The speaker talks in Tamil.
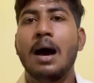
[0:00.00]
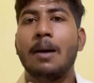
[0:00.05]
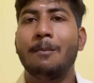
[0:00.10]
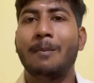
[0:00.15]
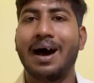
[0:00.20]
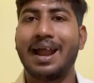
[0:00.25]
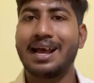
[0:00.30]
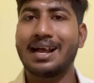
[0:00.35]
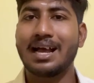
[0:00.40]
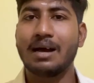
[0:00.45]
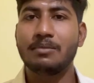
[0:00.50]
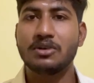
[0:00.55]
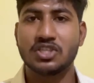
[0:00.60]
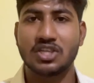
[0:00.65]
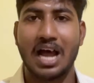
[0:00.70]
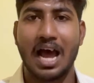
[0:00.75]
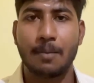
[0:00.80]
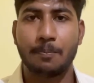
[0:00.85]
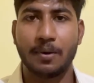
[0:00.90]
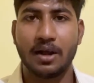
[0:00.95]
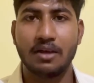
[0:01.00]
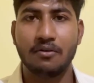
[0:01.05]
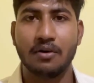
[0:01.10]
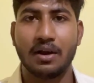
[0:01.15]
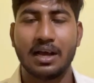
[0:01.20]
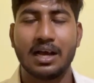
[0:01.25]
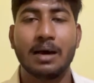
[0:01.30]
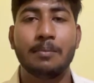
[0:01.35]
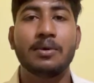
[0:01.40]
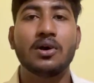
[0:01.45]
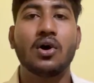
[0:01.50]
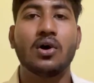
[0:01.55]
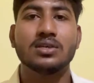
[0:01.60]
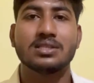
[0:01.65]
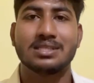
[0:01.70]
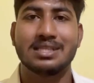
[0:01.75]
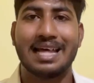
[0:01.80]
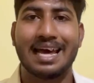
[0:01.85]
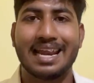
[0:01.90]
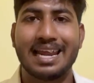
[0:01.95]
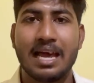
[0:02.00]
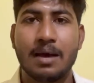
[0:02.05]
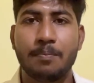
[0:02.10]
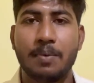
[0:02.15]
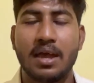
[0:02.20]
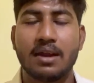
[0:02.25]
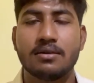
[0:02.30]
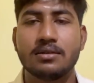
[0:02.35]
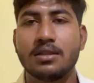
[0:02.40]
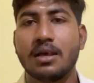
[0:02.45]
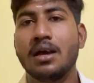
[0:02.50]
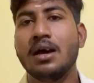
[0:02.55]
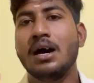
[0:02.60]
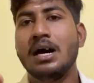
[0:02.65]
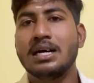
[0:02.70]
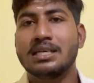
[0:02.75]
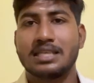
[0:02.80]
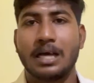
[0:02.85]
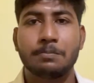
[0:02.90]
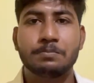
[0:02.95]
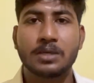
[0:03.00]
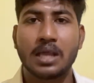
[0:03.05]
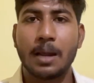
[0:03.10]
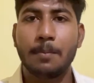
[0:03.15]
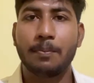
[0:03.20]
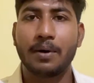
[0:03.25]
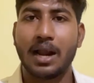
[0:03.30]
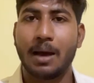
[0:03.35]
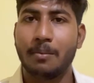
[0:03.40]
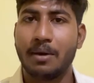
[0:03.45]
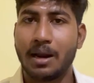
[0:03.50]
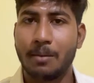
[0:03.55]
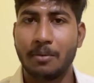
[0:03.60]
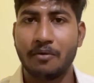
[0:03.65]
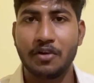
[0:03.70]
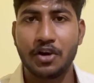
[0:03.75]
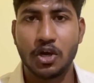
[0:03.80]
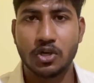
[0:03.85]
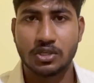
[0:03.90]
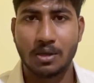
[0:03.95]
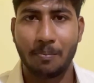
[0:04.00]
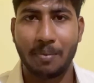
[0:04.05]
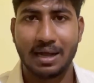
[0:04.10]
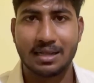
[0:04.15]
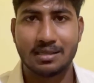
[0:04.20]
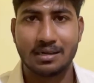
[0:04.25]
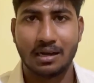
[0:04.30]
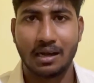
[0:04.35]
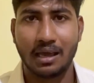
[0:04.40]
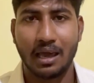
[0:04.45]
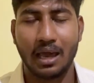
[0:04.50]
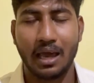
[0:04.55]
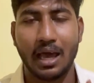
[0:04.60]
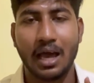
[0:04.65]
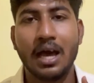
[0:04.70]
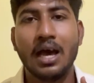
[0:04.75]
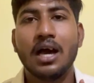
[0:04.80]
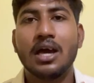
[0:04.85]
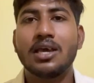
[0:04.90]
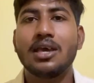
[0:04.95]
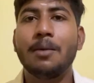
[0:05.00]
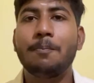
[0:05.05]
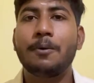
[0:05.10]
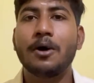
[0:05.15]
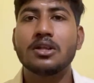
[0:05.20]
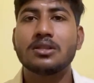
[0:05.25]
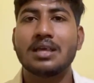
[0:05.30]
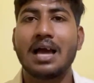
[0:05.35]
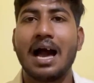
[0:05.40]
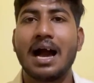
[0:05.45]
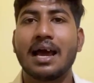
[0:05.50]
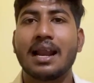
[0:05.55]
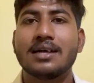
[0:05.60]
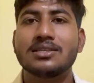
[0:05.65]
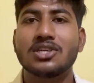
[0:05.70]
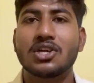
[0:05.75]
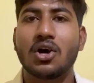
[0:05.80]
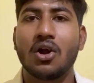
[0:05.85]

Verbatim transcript: மறக்காம ஷேர் பண்ணி விடுங்க பிகாஸ் நிறைய பேர் வந்து சப்ஸ்கிரைப் பண்ணாம நம்ம வீடியோஸ பாத்துட்டு இருக்கீங்க இப்போ தியாகராஜர்